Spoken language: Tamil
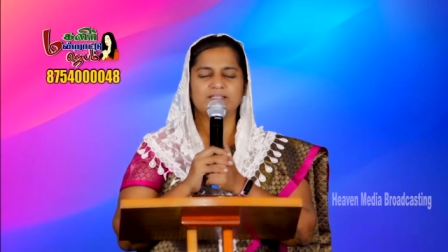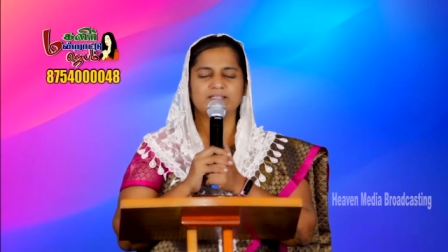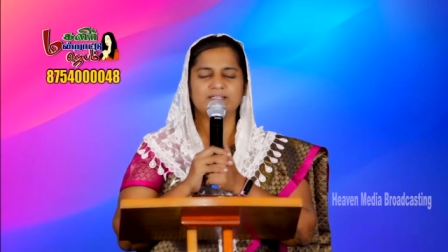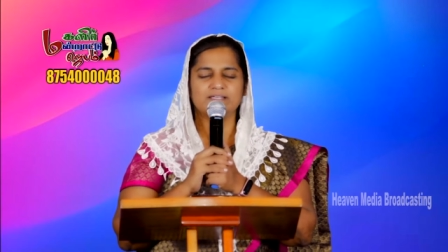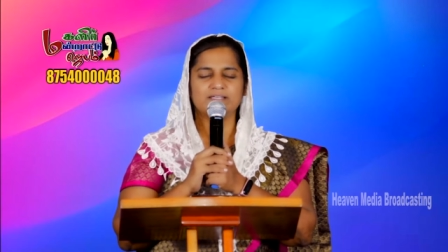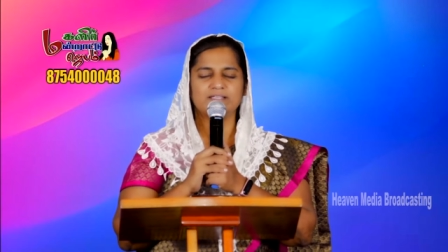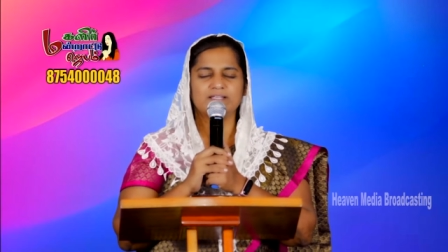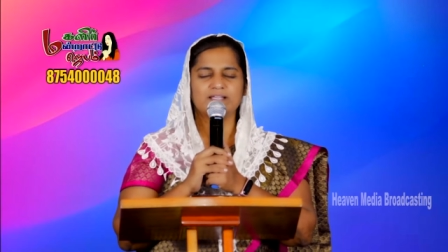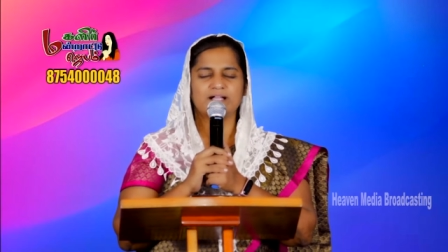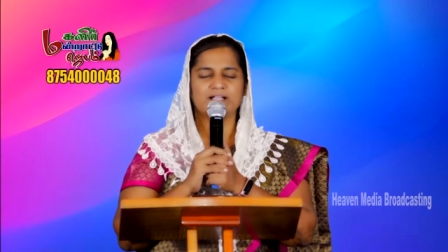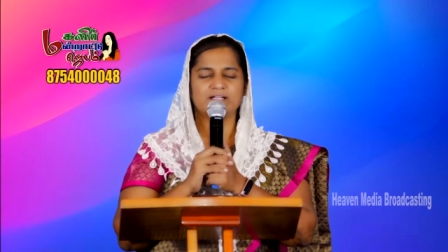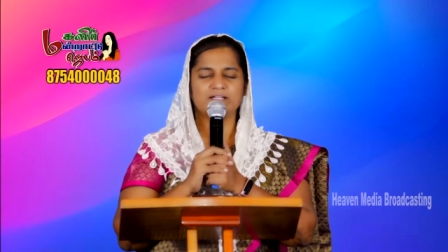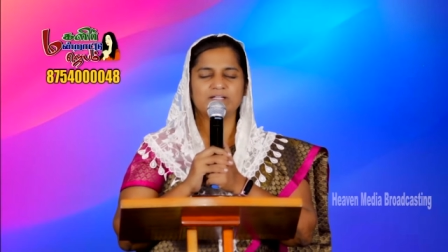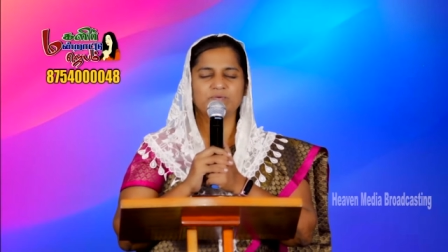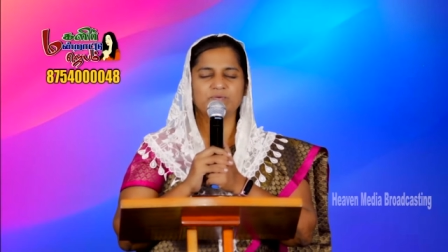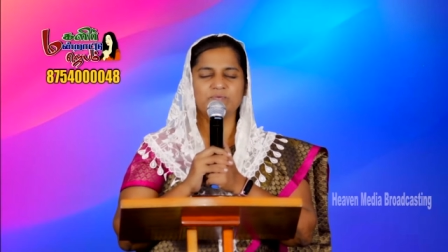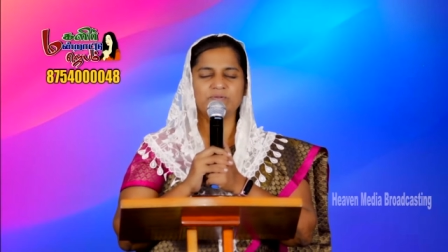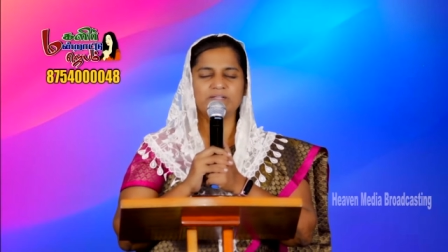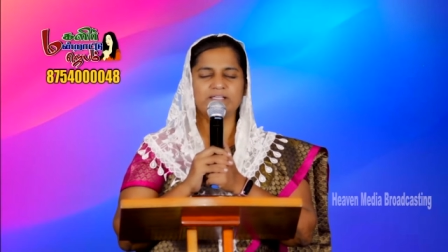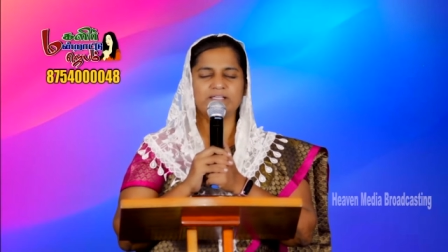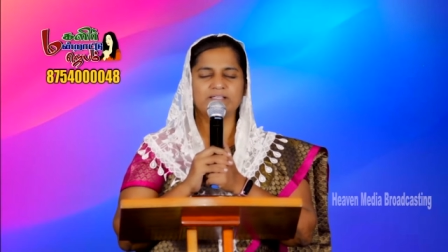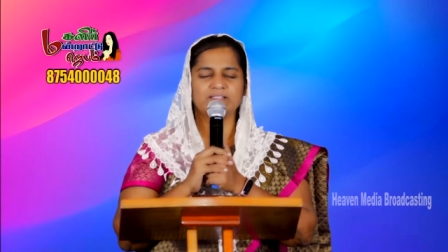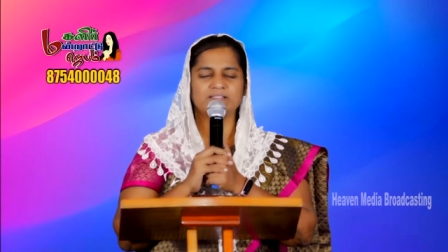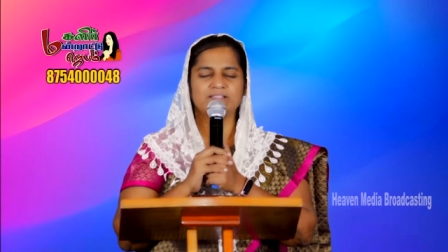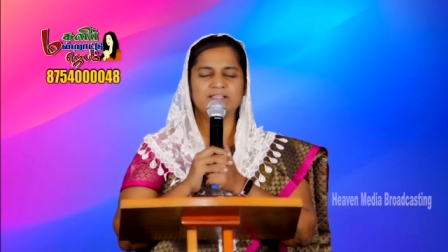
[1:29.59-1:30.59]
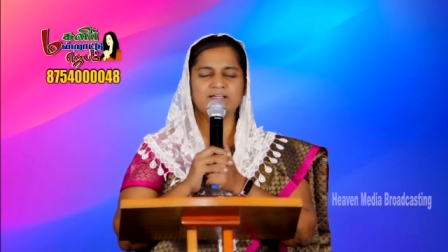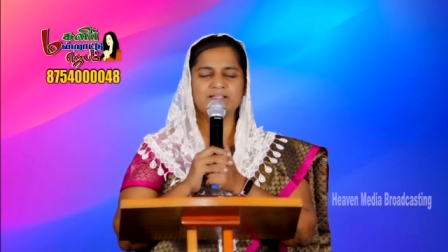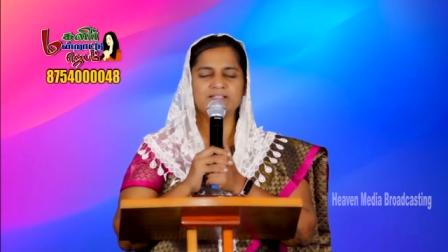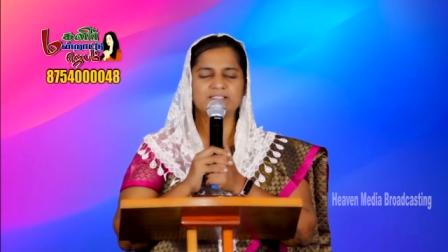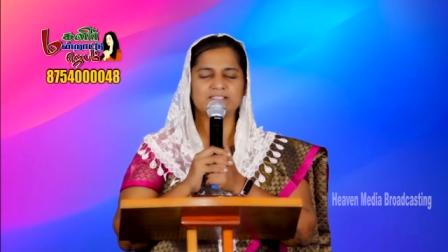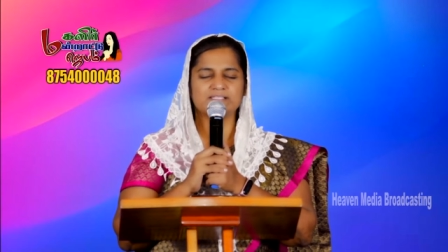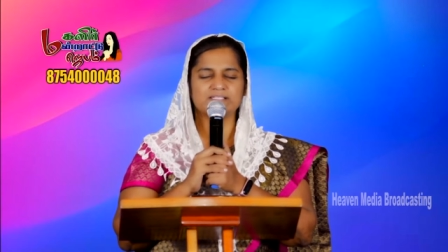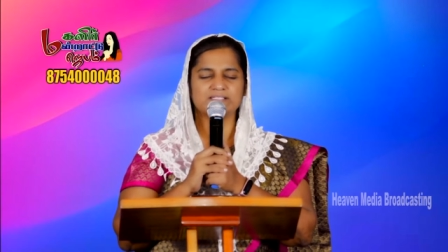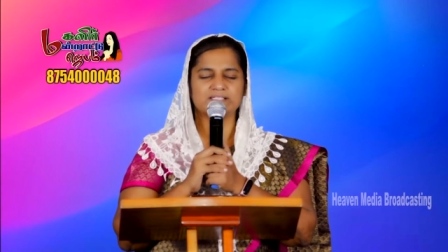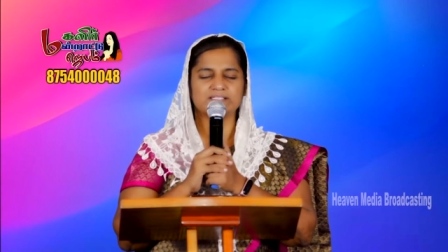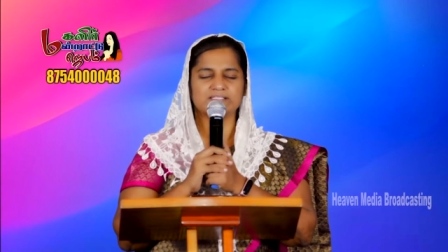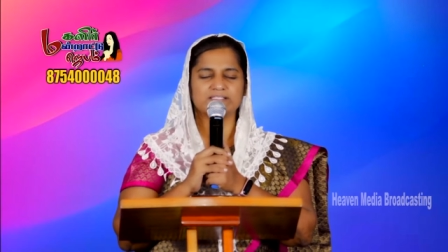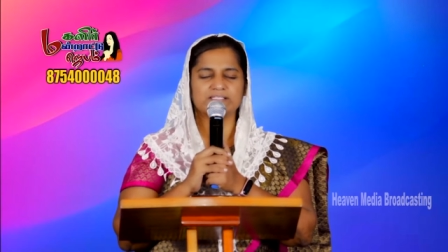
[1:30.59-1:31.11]
நீர் ஆண்டவரே
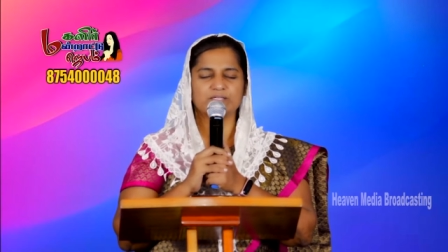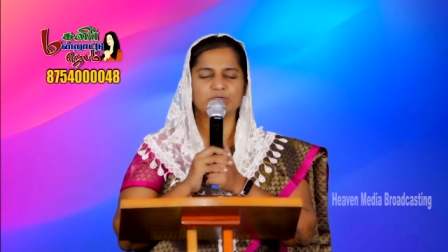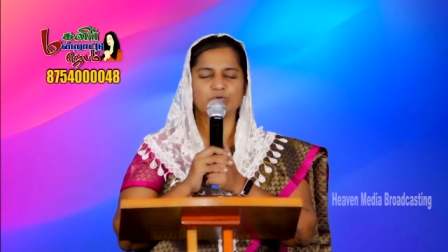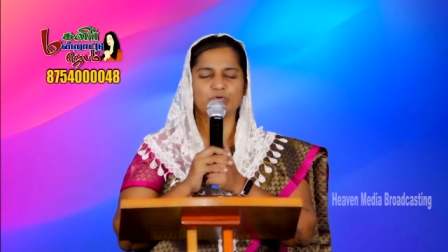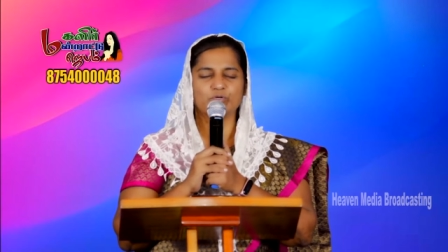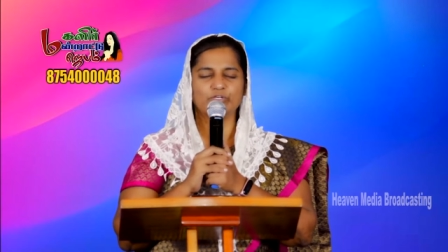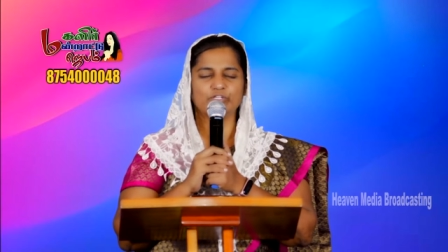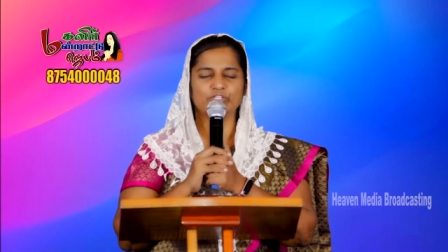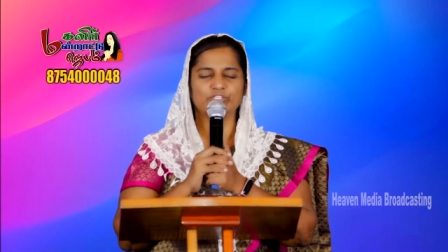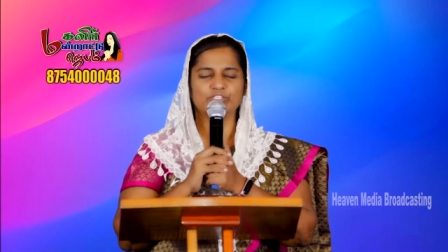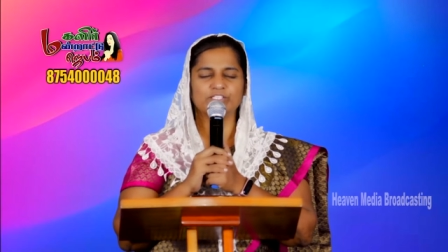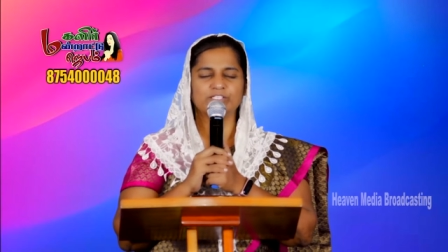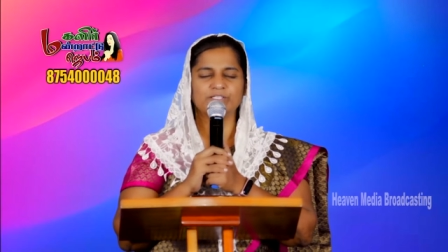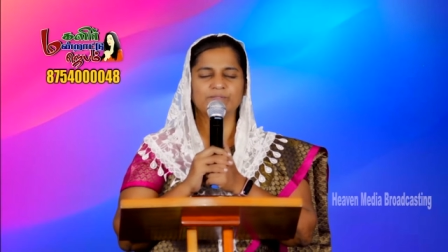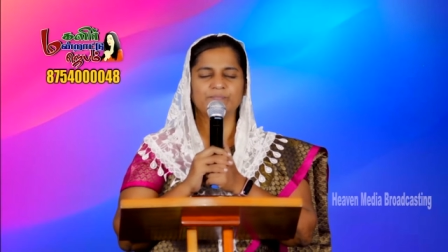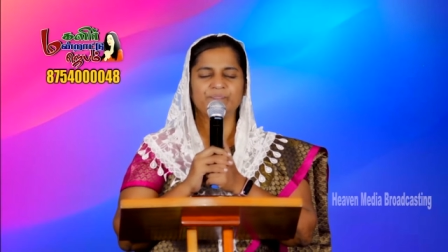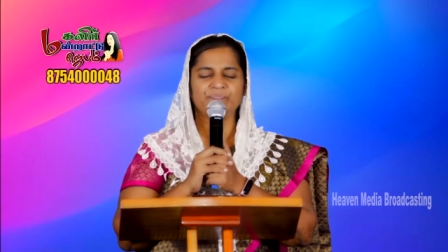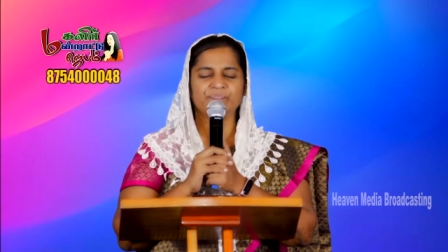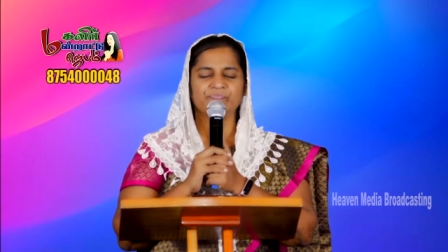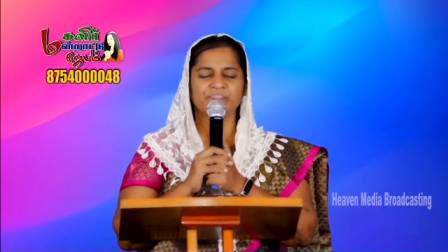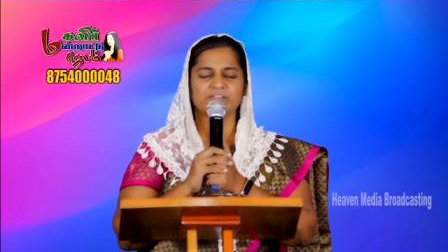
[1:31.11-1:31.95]
தரிசனத்தை கொடுத்து